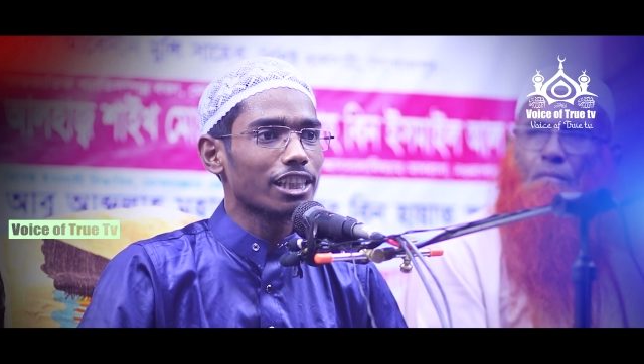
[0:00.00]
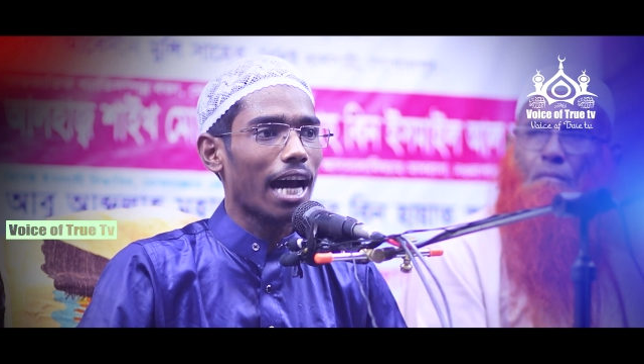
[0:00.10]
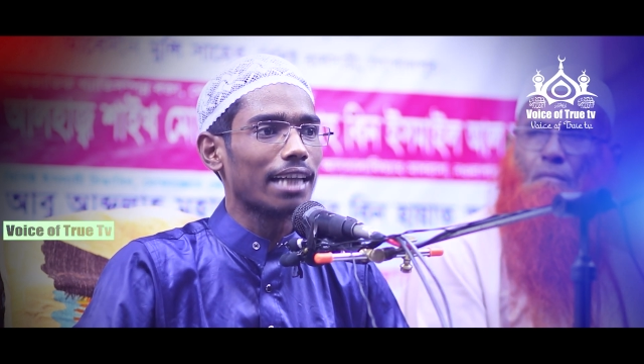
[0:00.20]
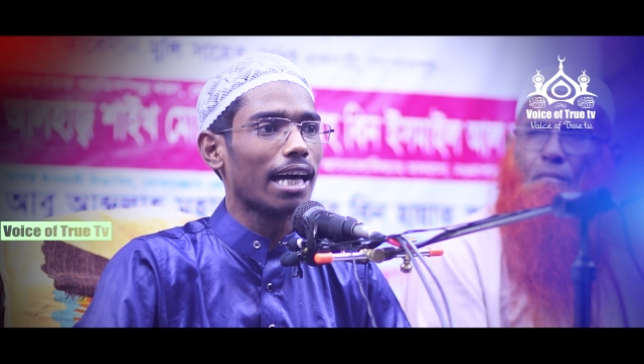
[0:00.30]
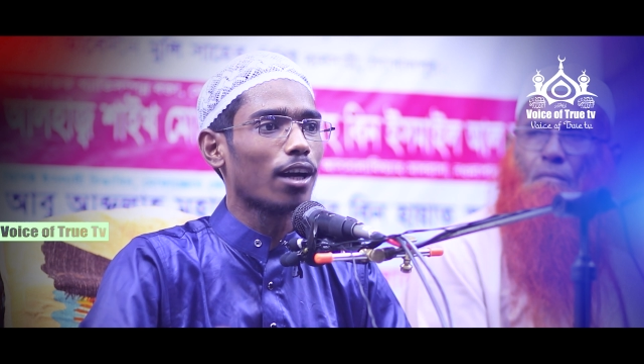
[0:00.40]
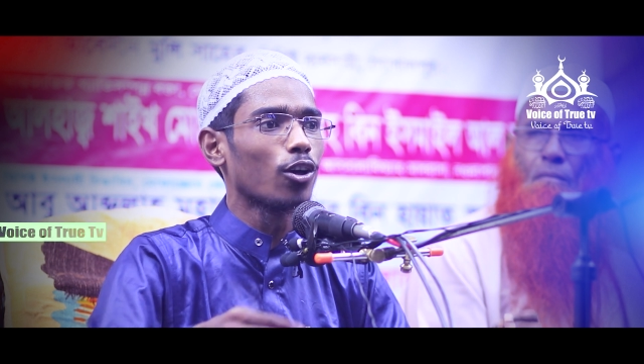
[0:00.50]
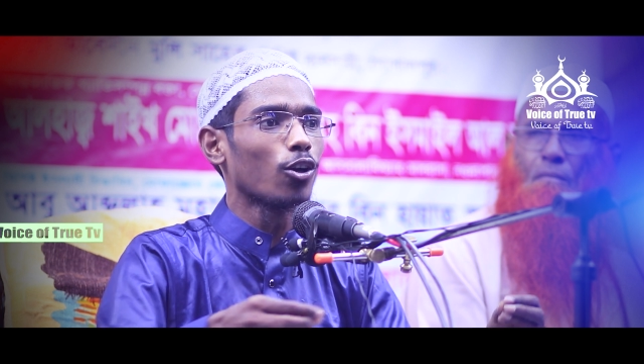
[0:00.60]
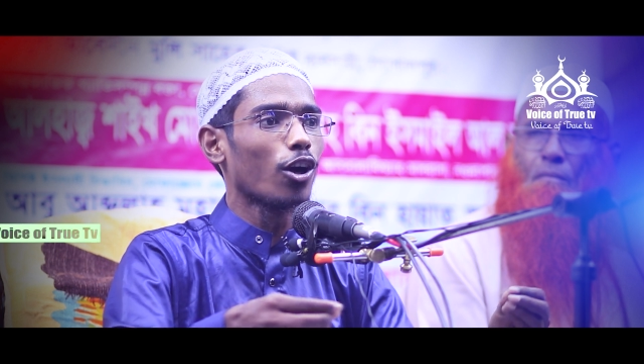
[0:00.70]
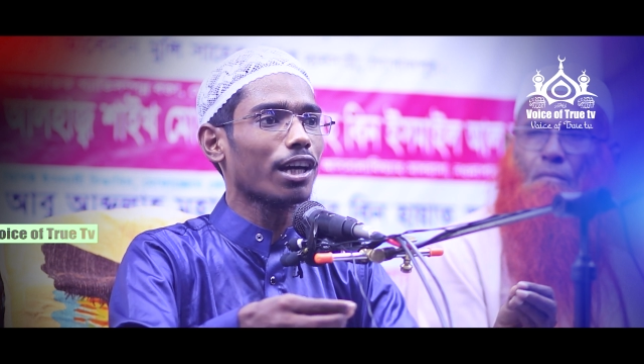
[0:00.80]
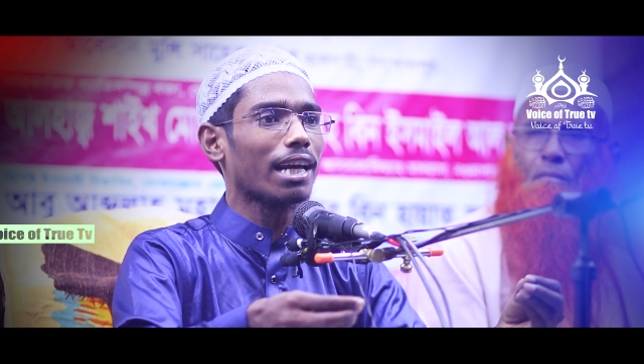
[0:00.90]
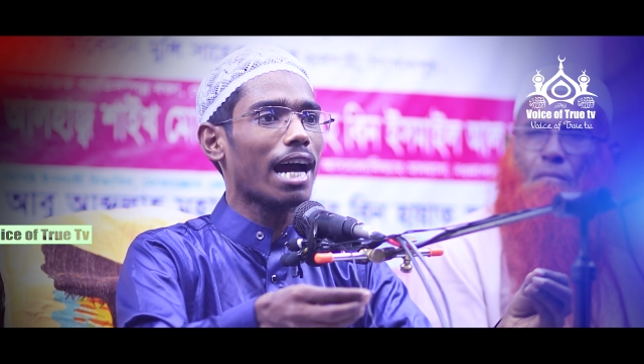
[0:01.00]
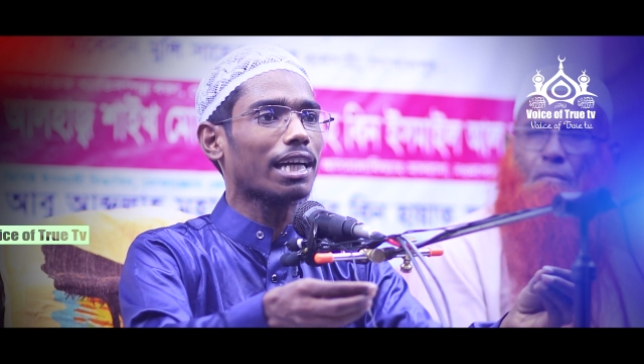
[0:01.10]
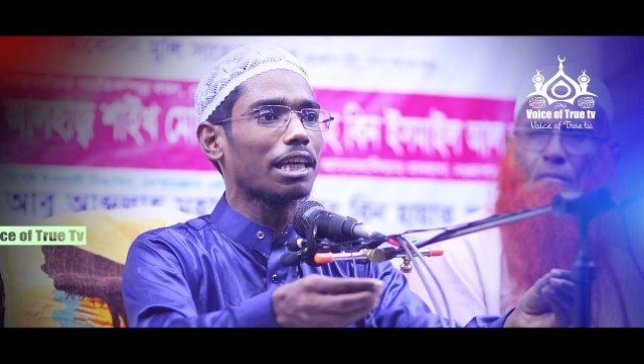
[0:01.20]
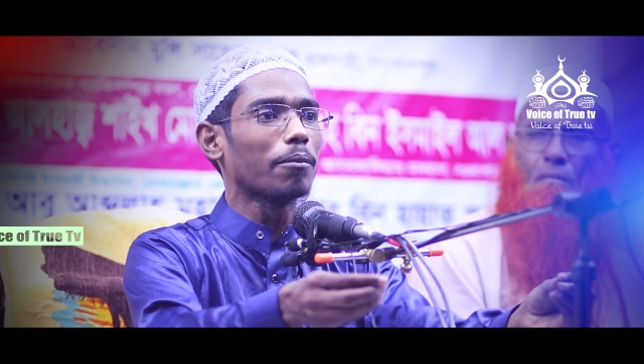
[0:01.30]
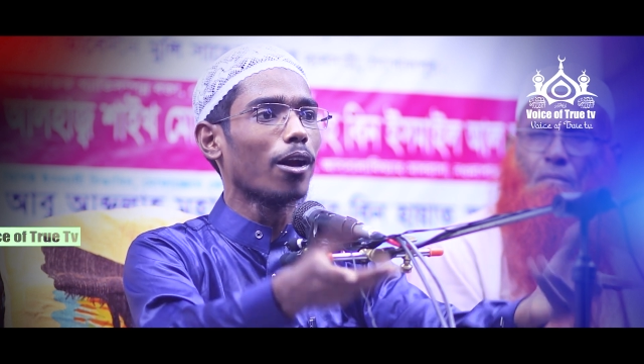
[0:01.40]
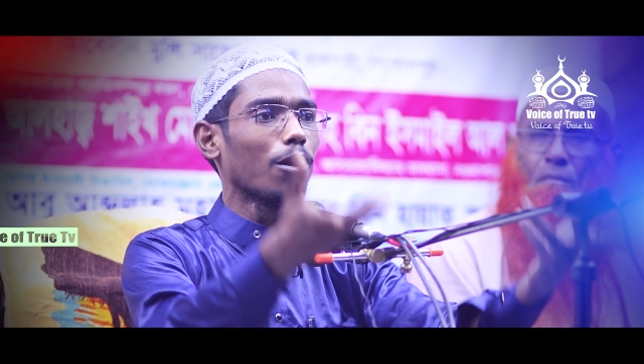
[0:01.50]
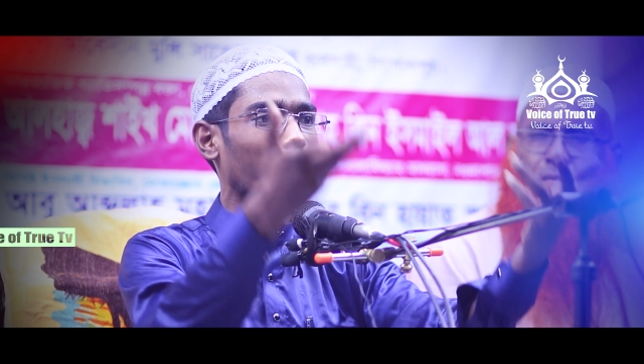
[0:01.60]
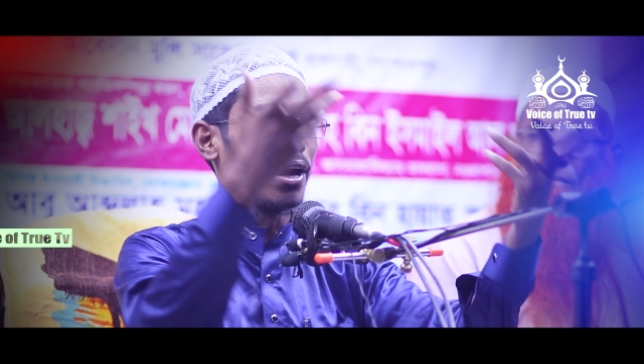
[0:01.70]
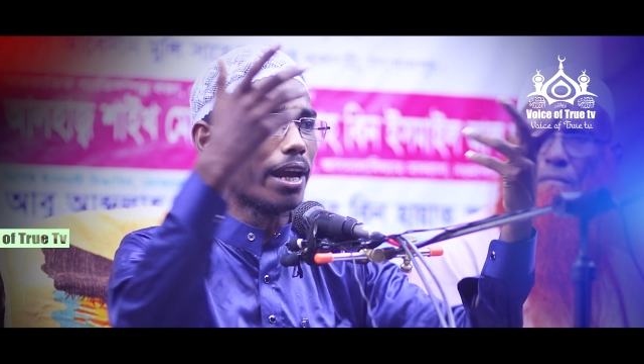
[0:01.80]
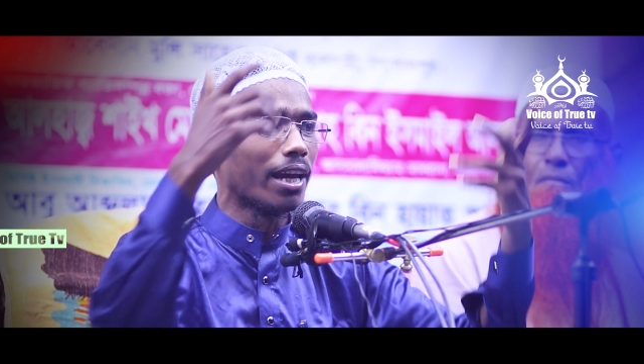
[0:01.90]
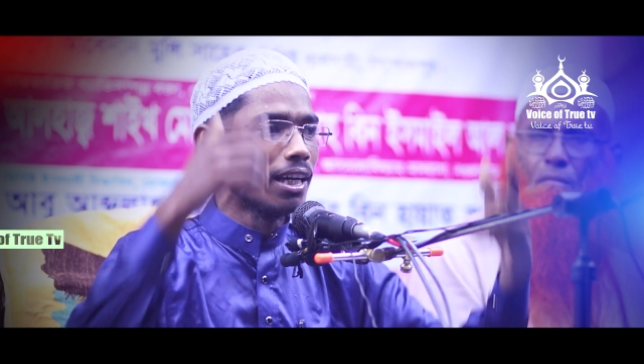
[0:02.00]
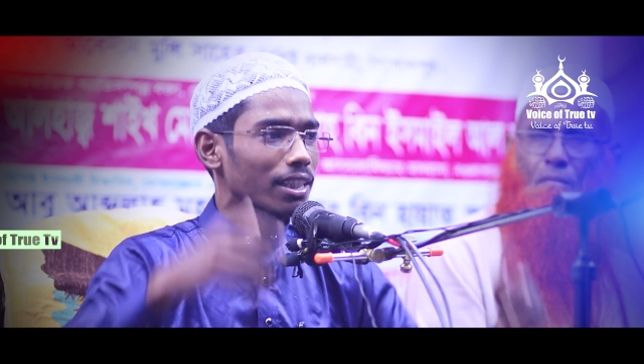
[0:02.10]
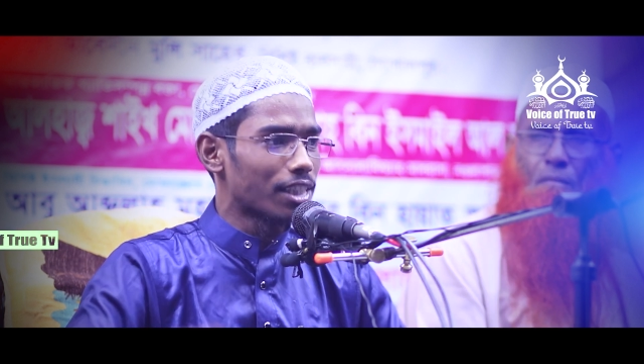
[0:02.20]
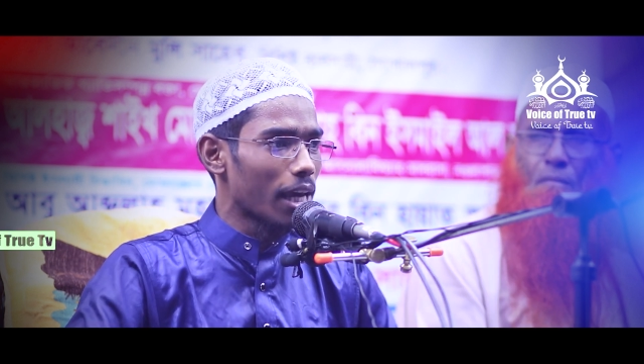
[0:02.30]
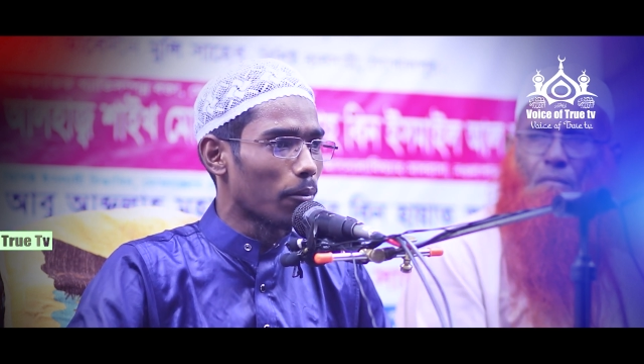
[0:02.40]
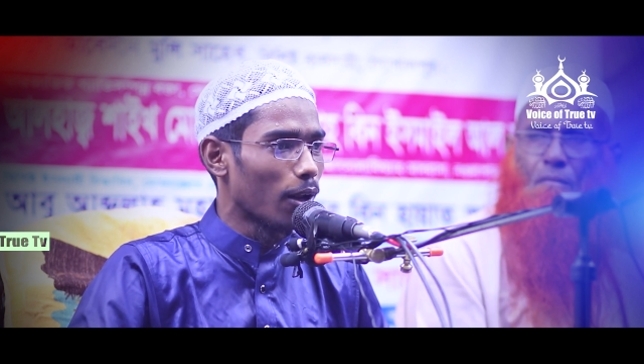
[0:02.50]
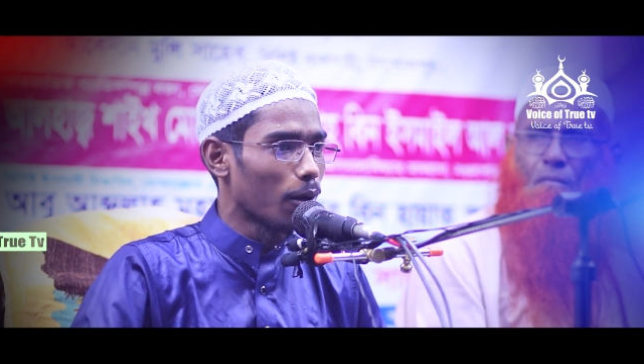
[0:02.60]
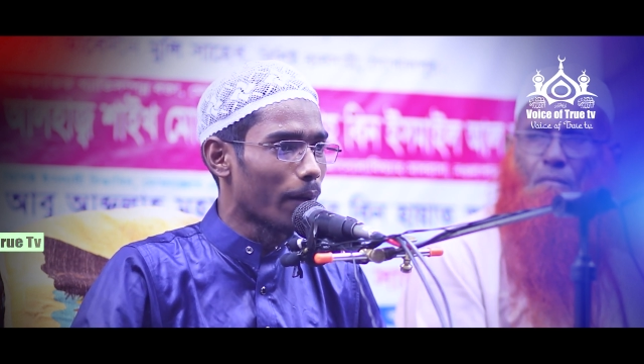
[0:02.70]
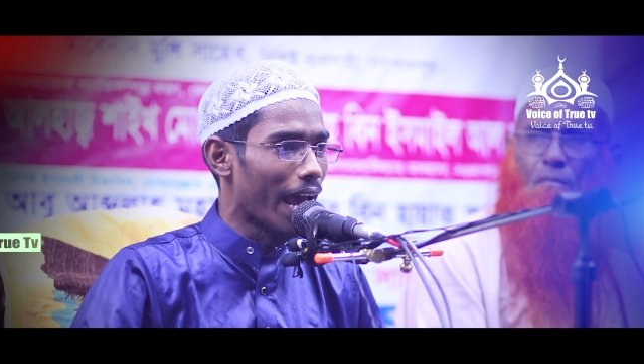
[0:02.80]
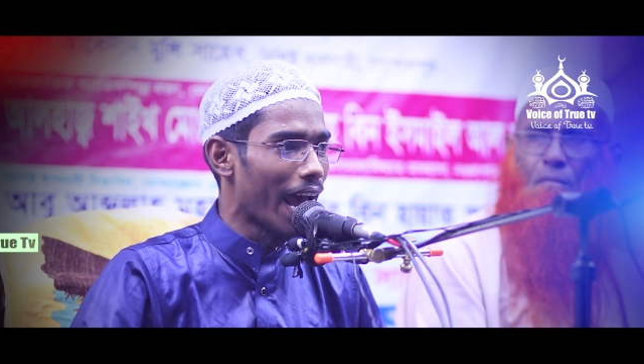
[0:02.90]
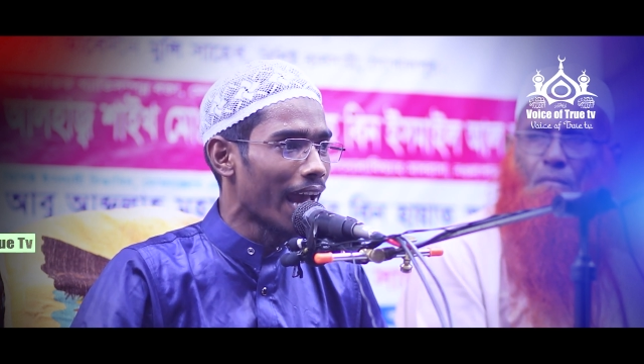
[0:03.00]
সাধারণ লোকেরা কি বলবে যে বলবে